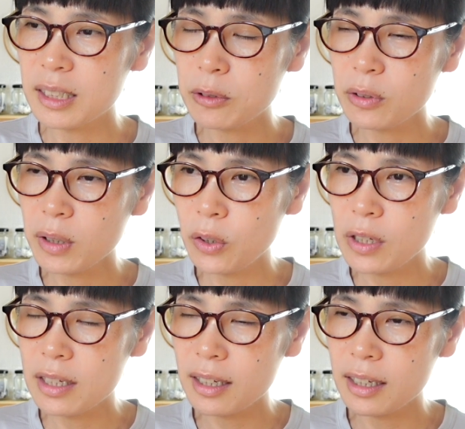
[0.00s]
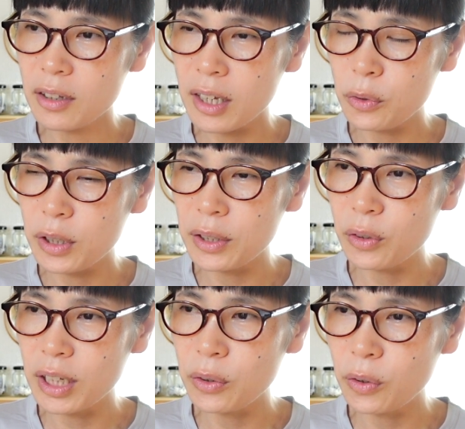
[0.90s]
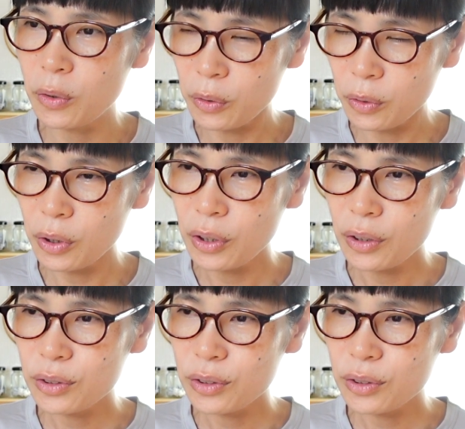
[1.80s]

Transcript: 自分の顔に近づける時の色を